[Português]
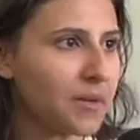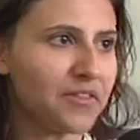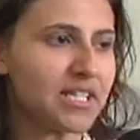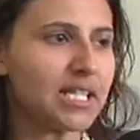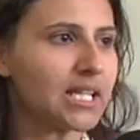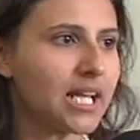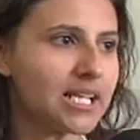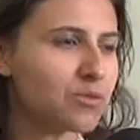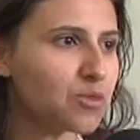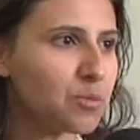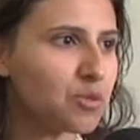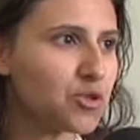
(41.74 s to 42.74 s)
para fazer declaração
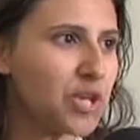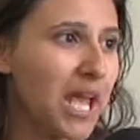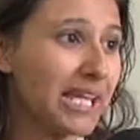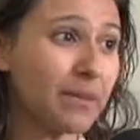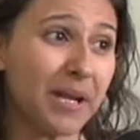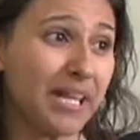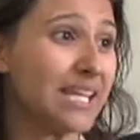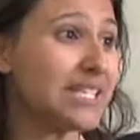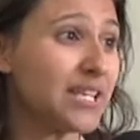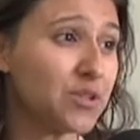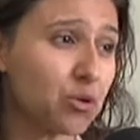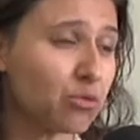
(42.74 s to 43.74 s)
de imposto de renda, para ter
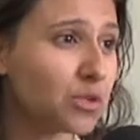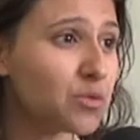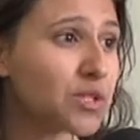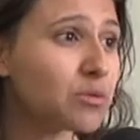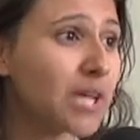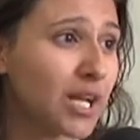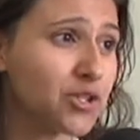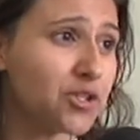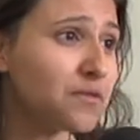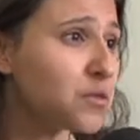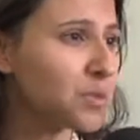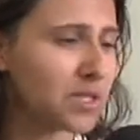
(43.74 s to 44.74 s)
acesso a conteúdos
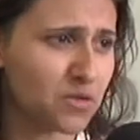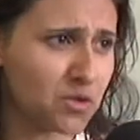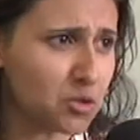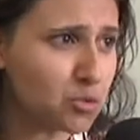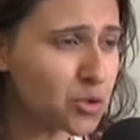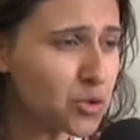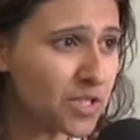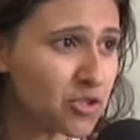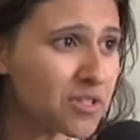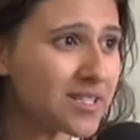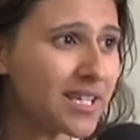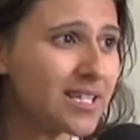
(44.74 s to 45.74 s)
educativos, muitas vezes cursos à
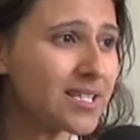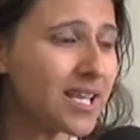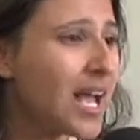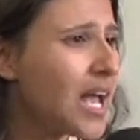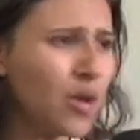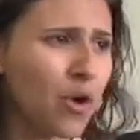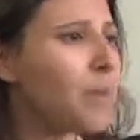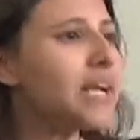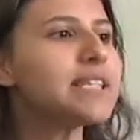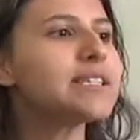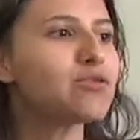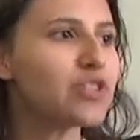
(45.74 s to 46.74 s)
distância. Não é uma
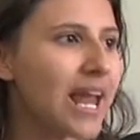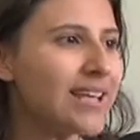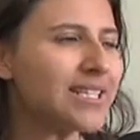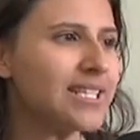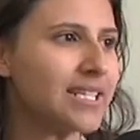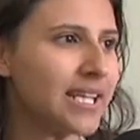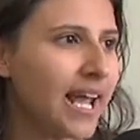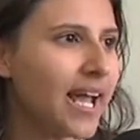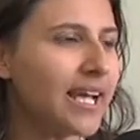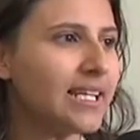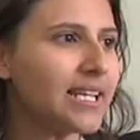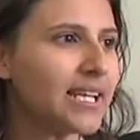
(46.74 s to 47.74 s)
questão de lazer, né?
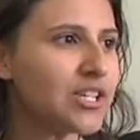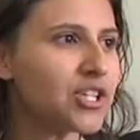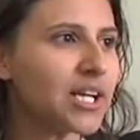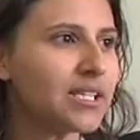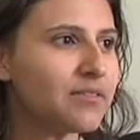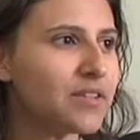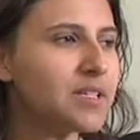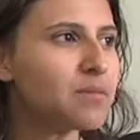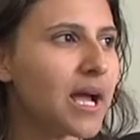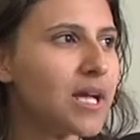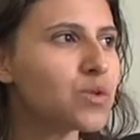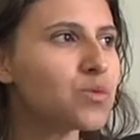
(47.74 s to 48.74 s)
A internet é cada vez
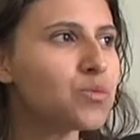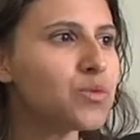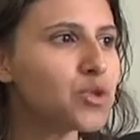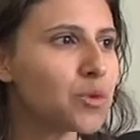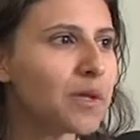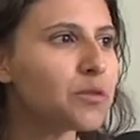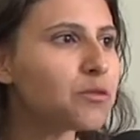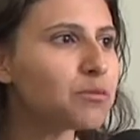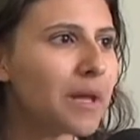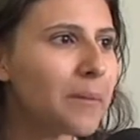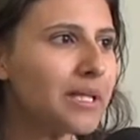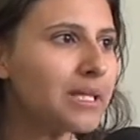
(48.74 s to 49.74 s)
mais um instrumento
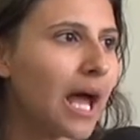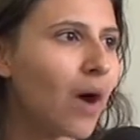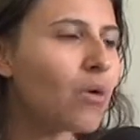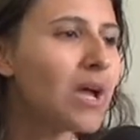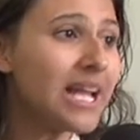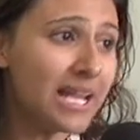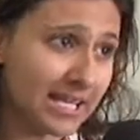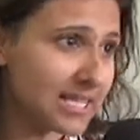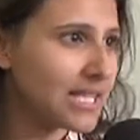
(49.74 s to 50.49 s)
fundamental na